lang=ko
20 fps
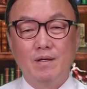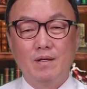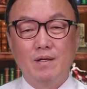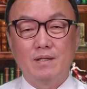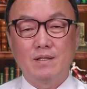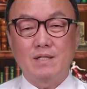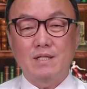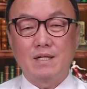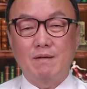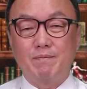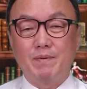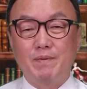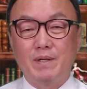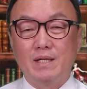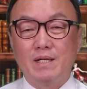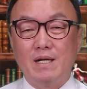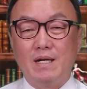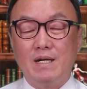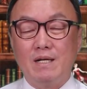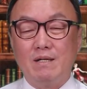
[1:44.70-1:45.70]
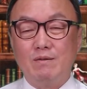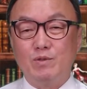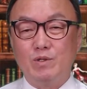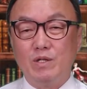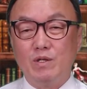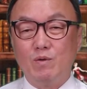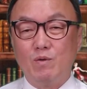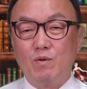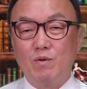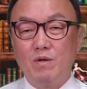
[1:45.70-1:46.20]
좌파들이
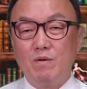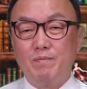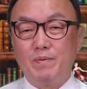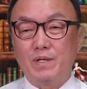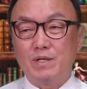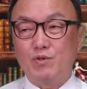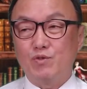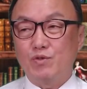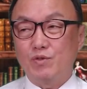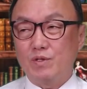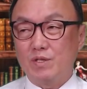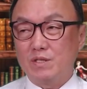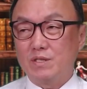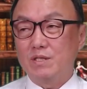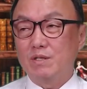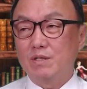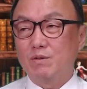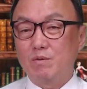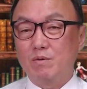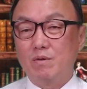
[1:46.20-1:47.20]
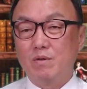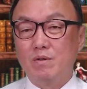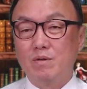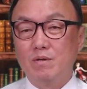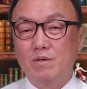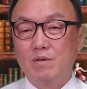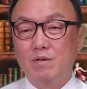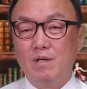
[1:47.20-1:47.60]
아무리 5.18을 죽여 세우고